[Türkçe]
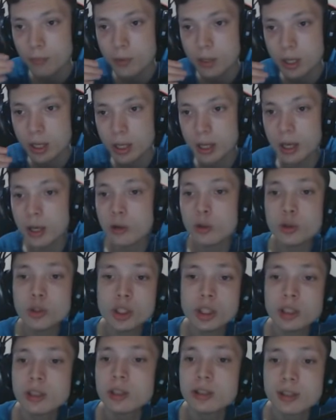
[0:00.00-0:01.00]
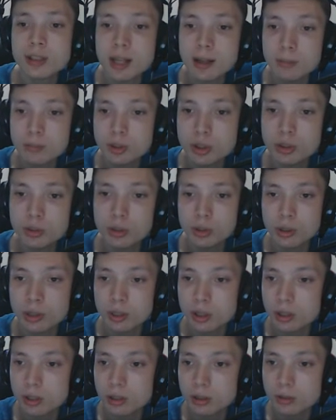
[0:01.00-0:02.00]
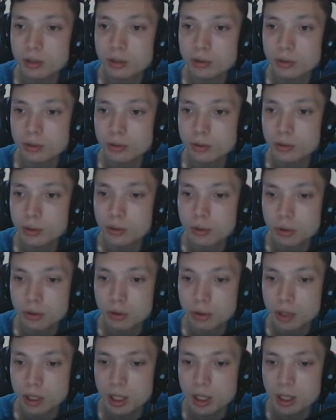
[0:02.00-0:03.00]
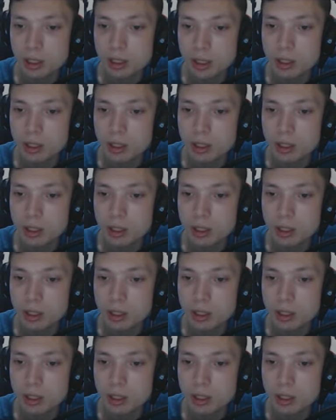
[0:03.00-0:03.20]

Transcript: 3 e, üç yıldız almış. O kadar kötü değil.